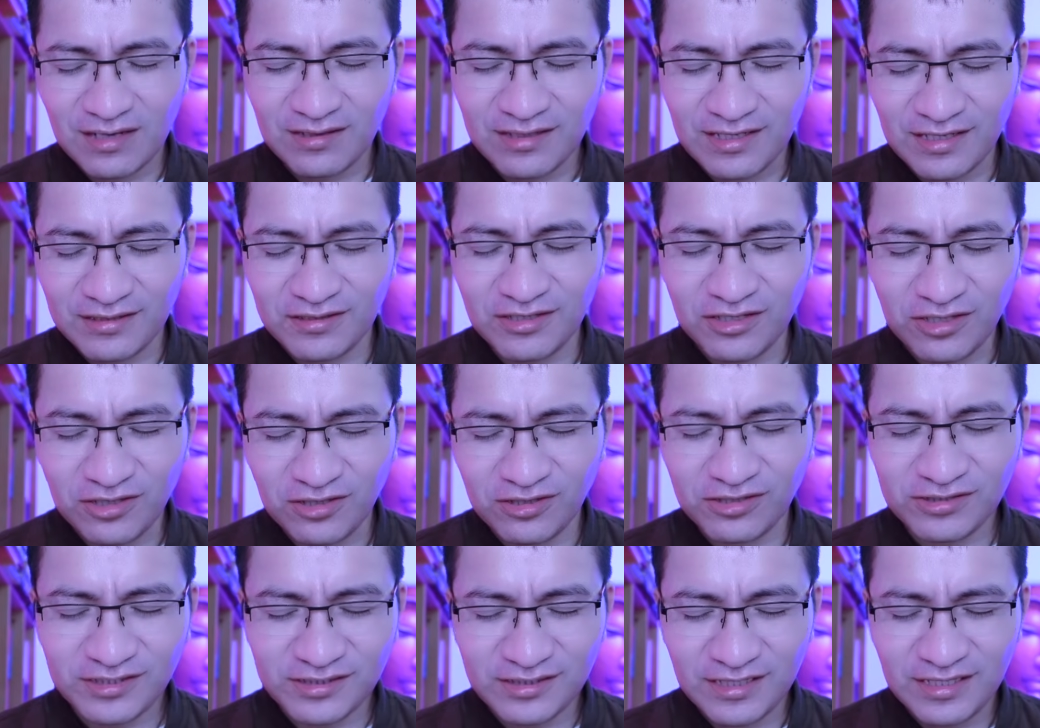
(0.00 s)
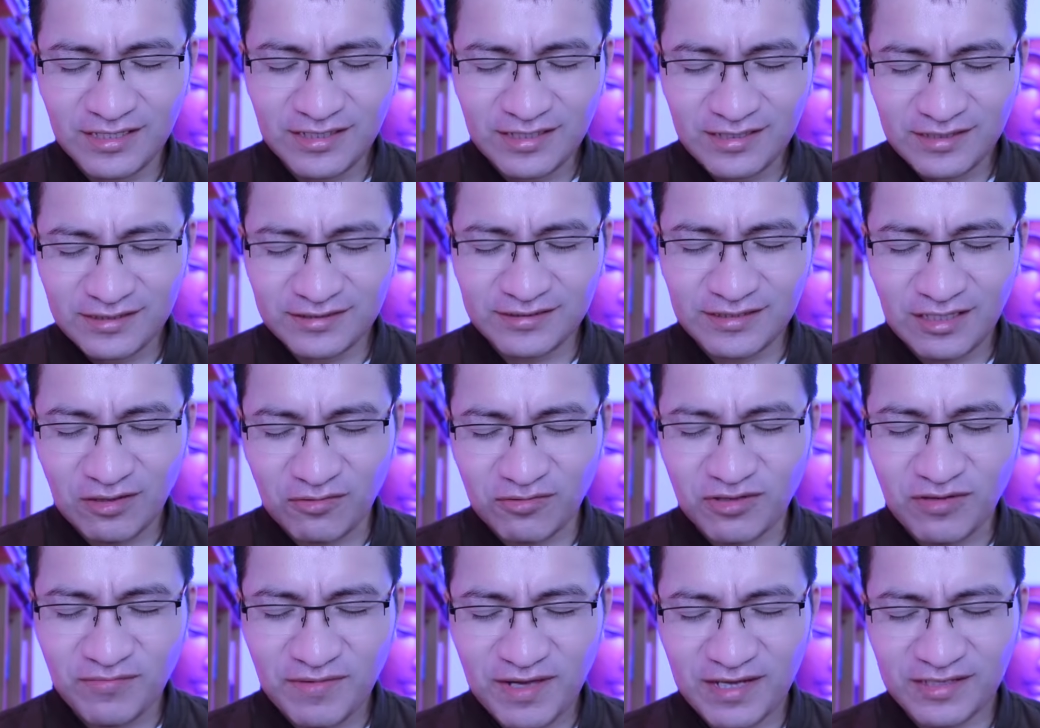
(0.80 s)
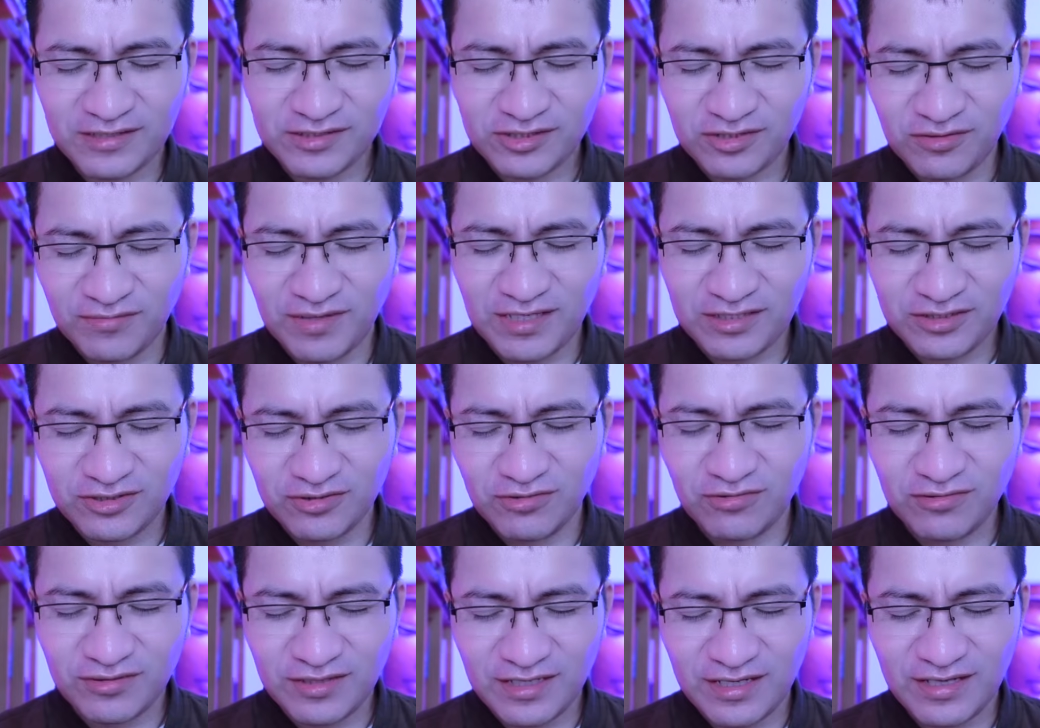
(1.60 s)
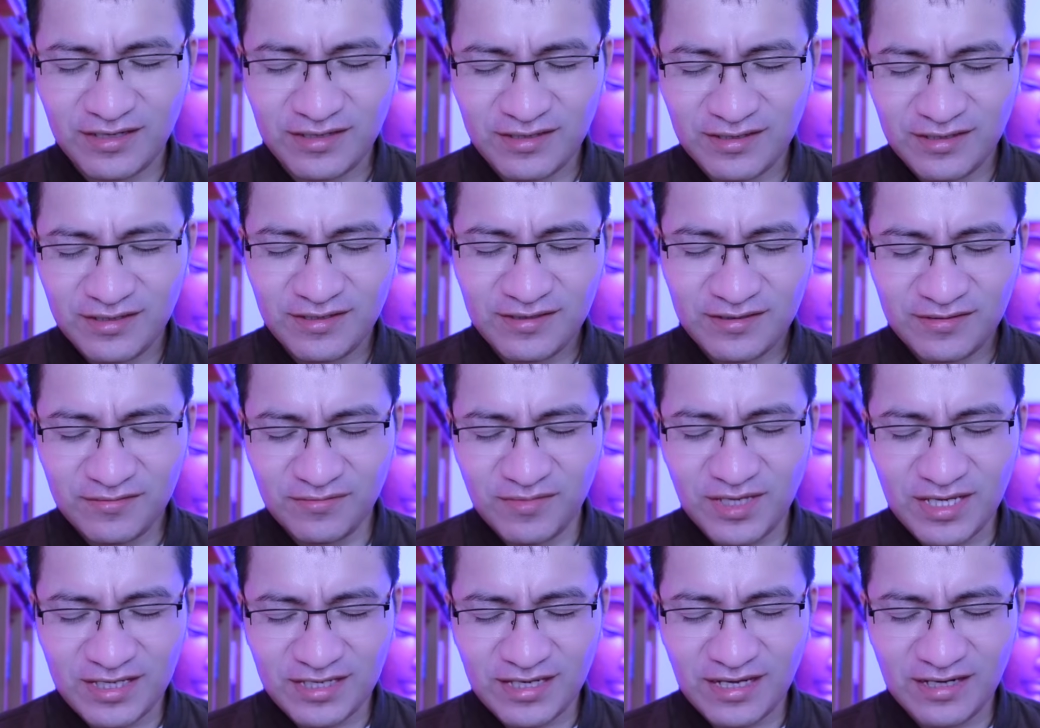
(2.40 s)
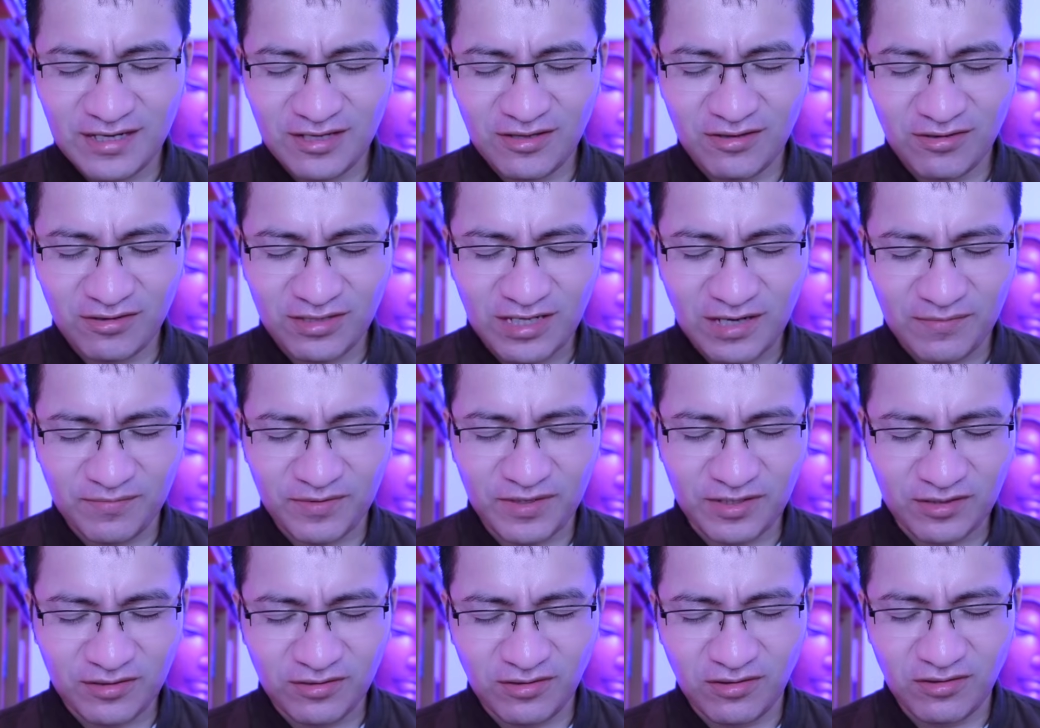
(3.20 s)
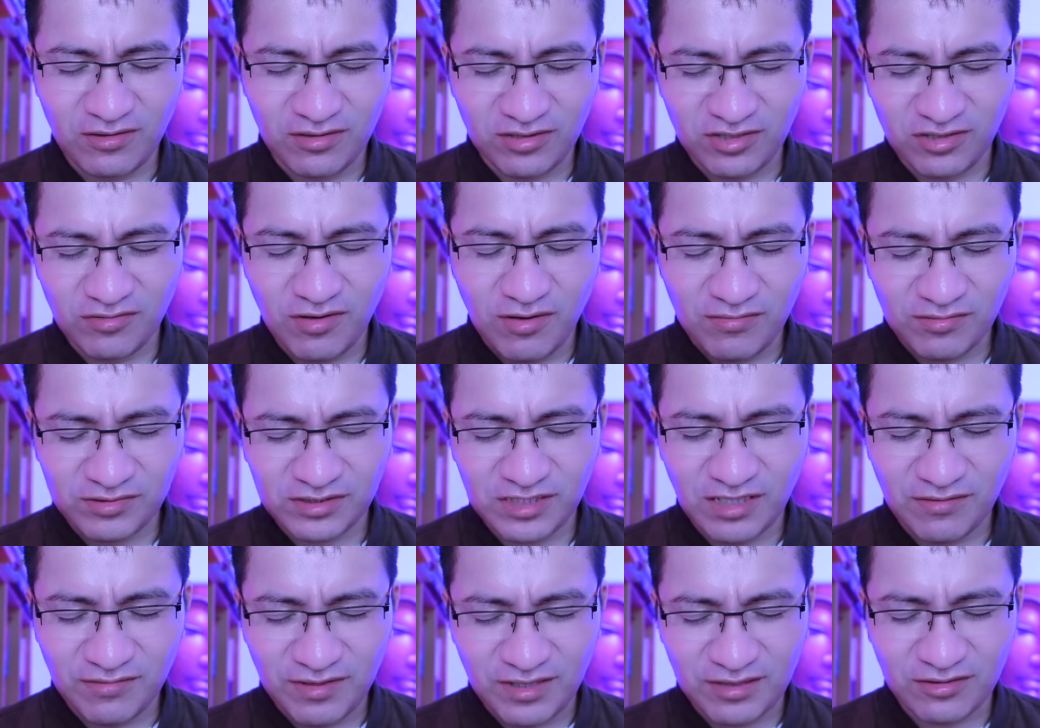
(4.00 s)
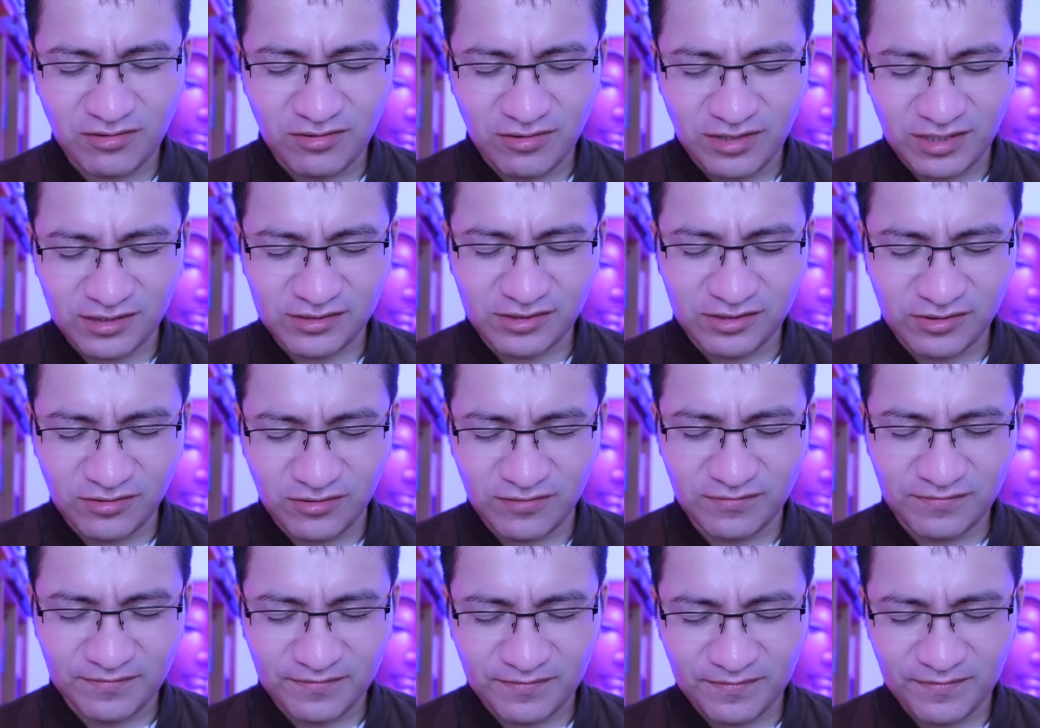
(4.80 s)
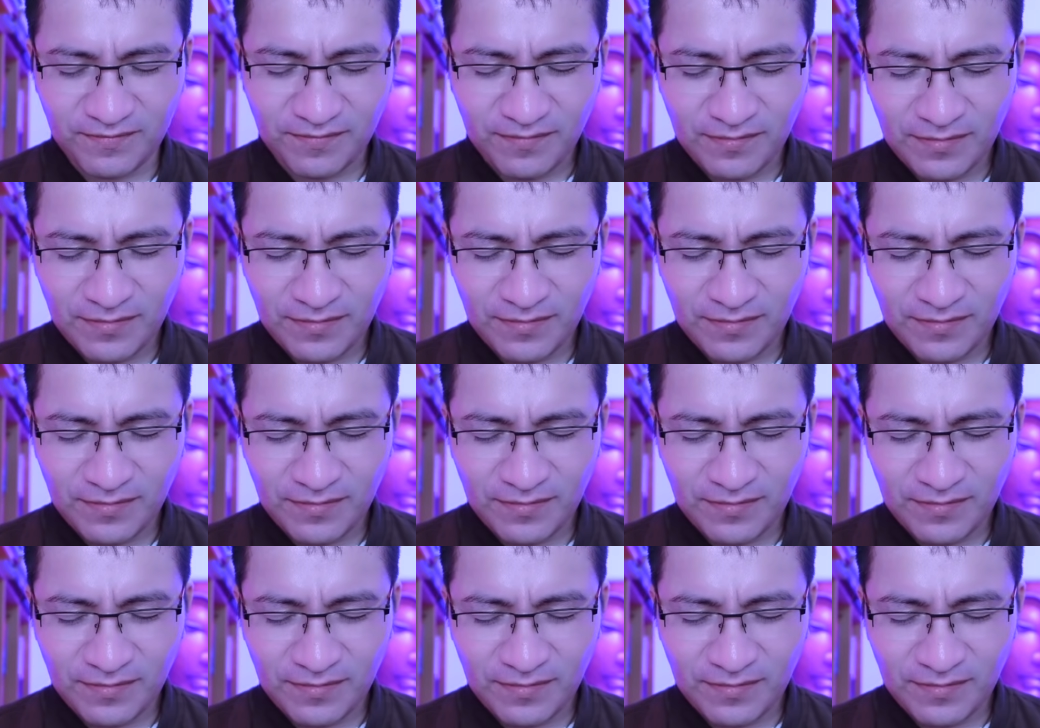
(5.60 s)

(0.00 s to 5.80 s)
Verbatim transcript: Que Dios y el universo me ayude, mi querido Capricornio. Vamos a ver corazón.